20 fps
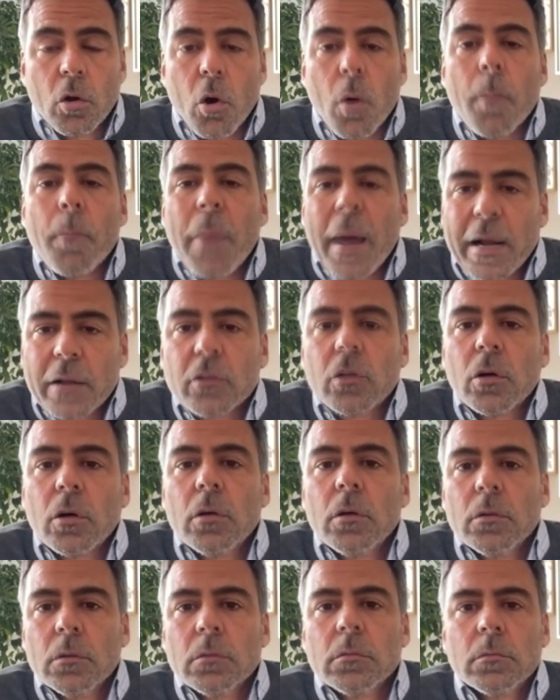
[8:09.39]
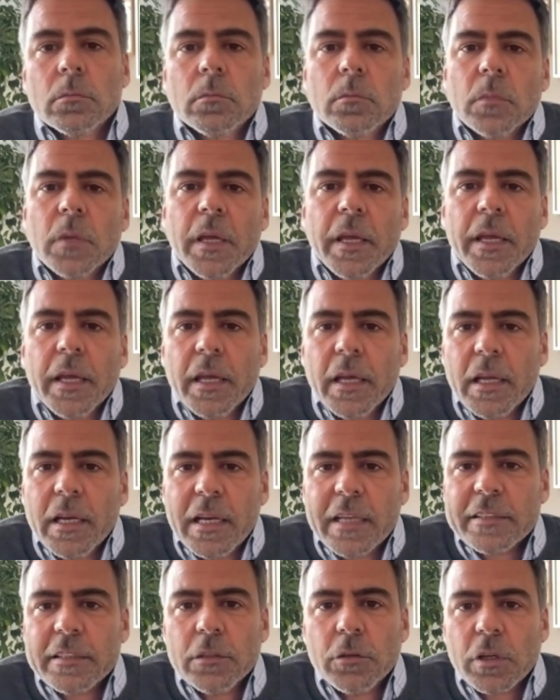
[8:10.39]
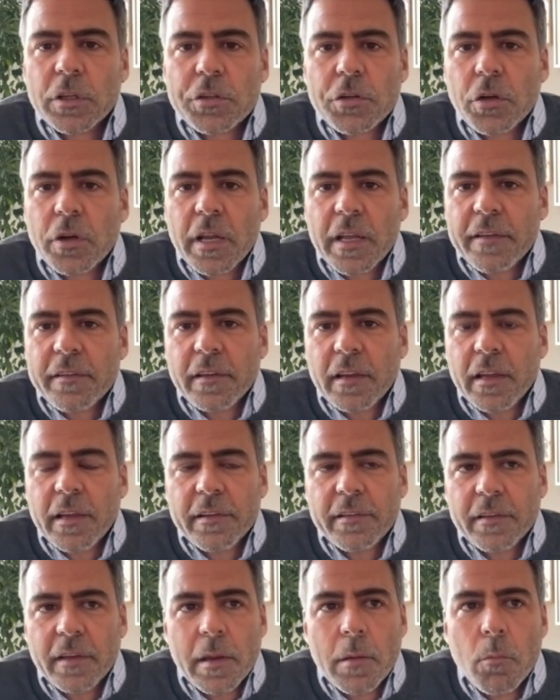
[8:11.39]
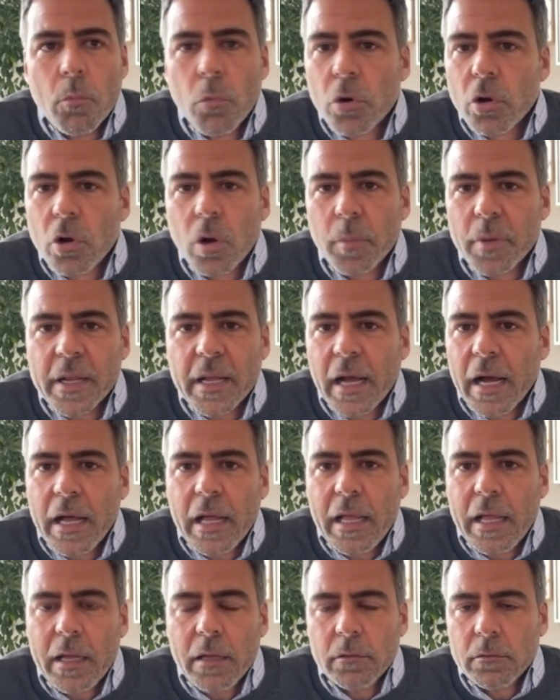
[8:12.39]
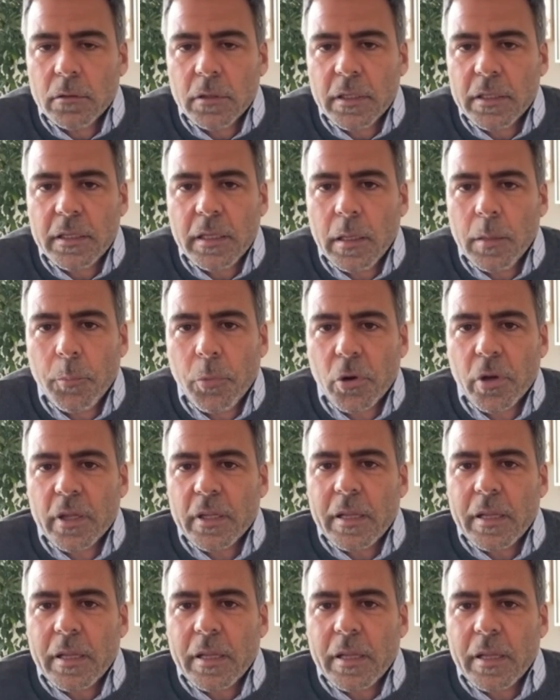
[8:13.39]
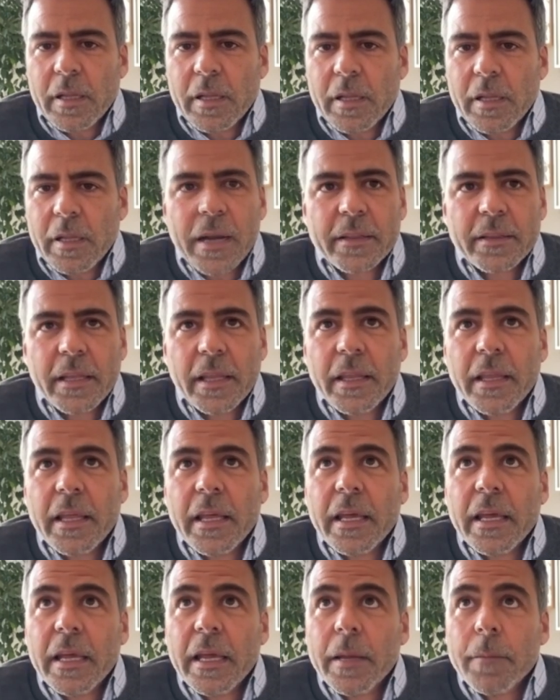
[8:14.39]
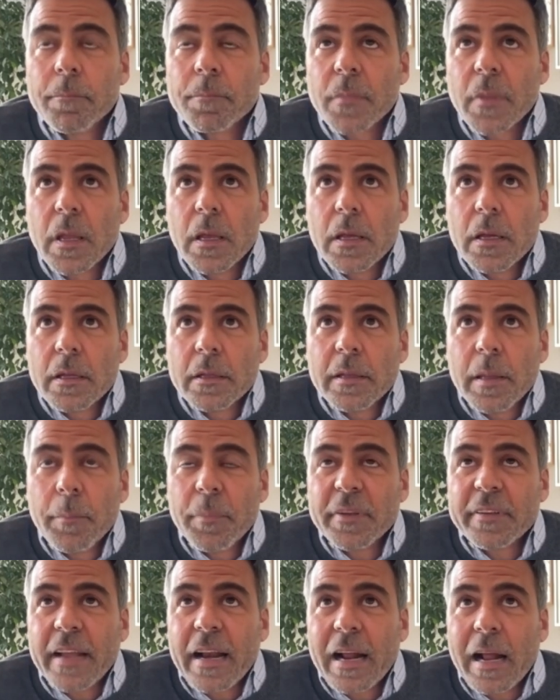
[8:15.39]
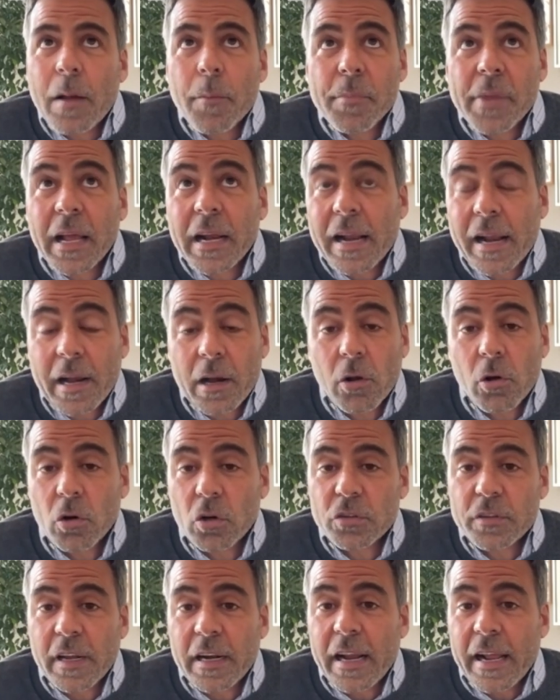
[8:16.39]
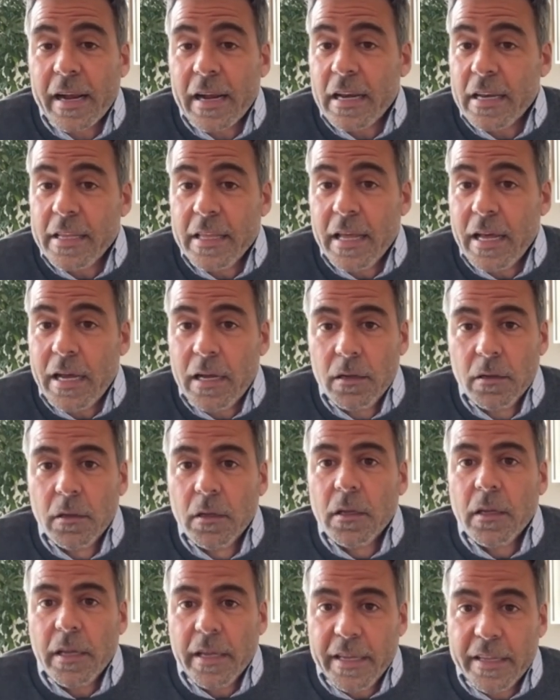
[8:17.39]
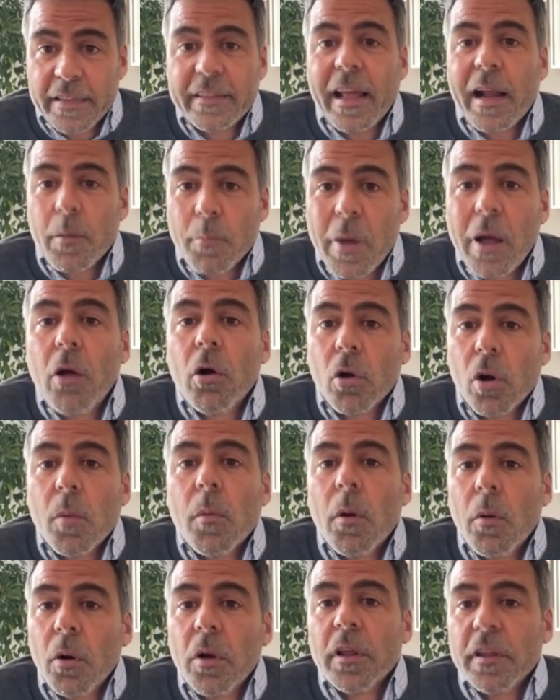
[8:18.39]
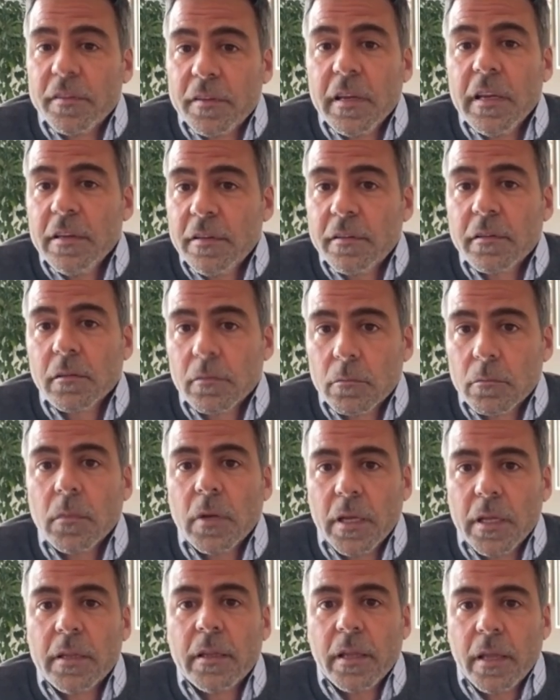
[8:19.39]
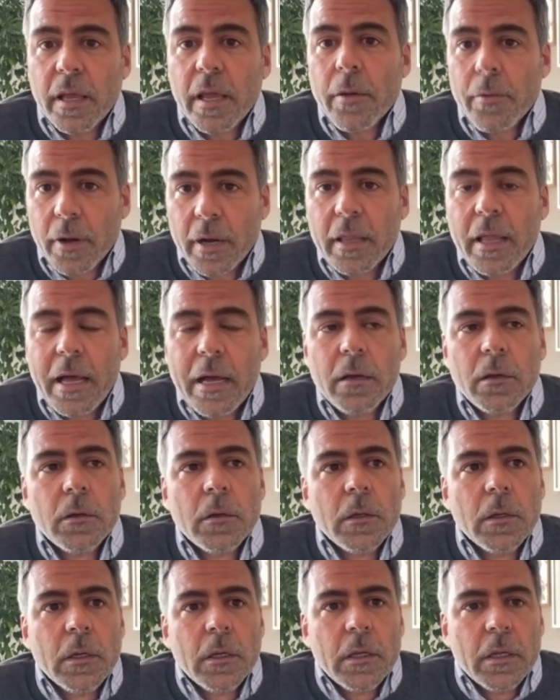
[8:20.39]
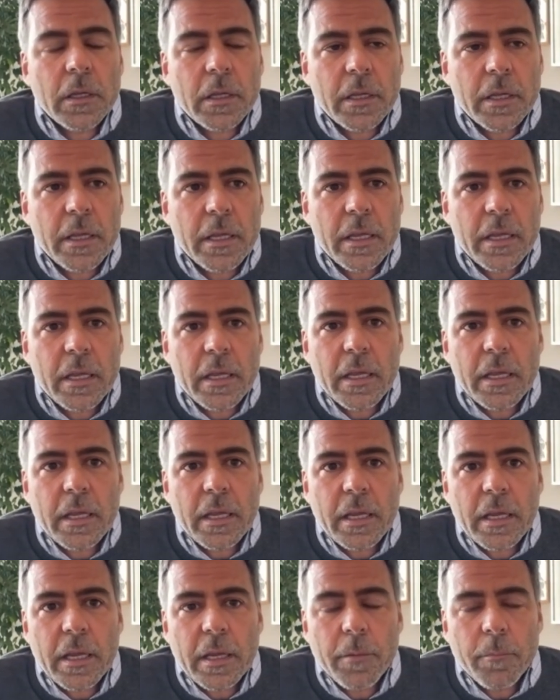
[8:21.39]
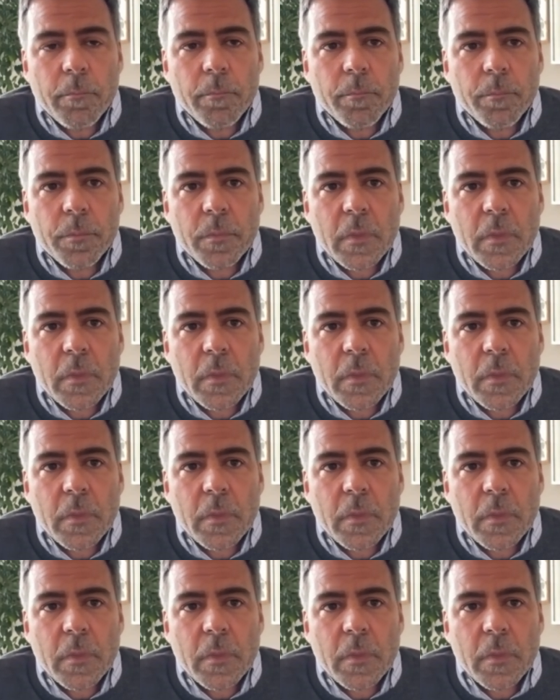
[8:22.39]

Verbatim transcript: Comparto, eh, la situación es, muy complicada, este, porque también parte de, empezar a cambiarla, reconocer la realidad, está armado como vos decís, este, es verdad. Fíjate eh, cortito, en la